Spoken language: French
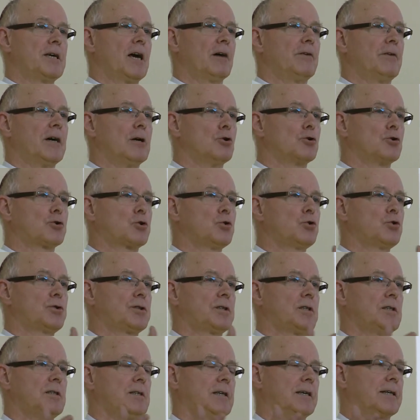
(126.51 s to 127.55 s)
qui avaient le
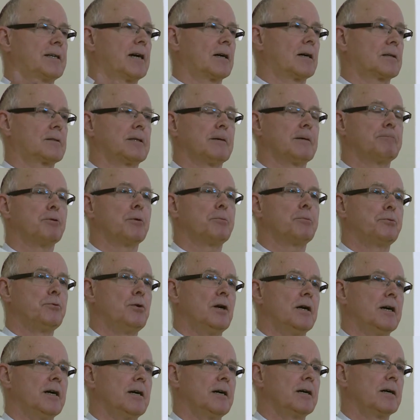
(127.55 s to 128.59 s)
souci des quartiers
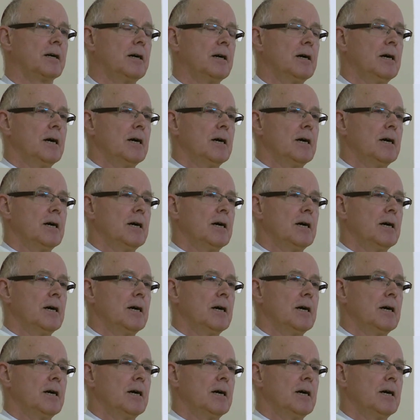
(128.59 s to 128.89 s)
populaires,